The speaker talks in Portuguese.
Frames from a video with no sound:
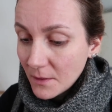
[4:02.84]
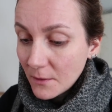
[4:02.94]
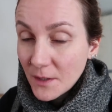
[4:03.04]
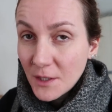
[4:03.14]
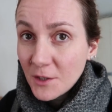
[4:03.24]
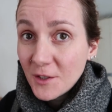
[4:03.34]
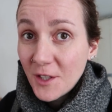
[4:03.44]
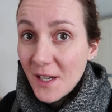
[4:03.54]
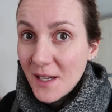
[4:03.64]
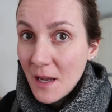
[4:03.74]
Talvez a gente
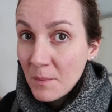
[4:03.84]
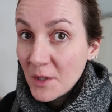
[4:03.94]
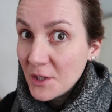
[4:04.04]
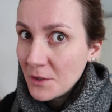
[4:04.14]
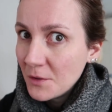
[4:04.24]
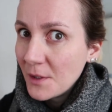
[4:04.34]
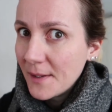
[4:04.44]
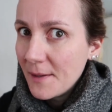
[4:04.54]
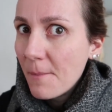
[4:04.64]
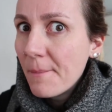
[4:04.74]
tenha que repetir isso
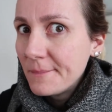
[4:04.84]
daqui.